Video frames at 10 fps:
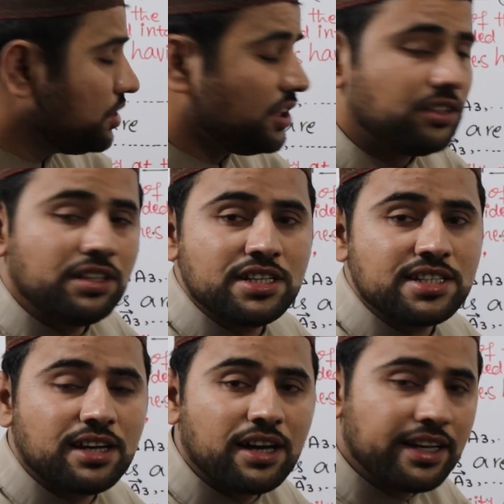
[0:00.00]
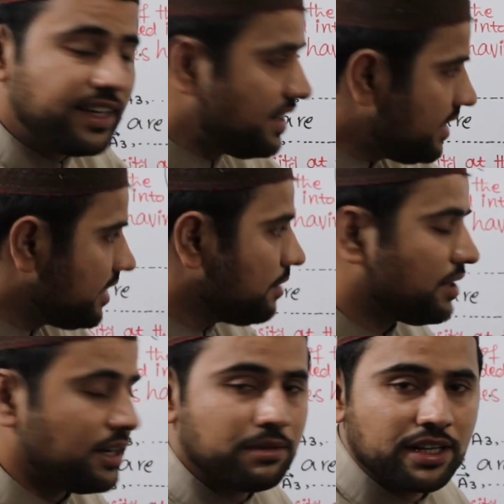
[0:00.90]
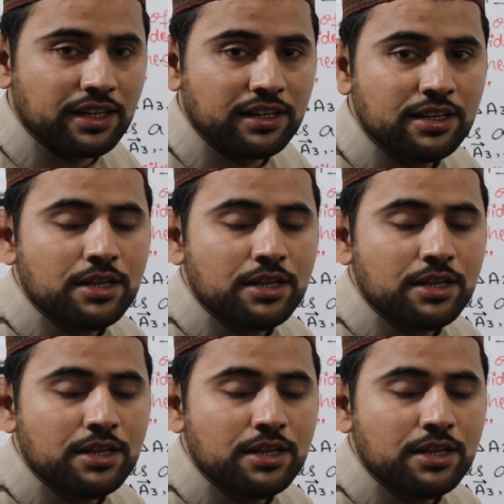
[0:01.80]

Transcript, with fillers: टू ई थ्री सारे ई e के बराबर है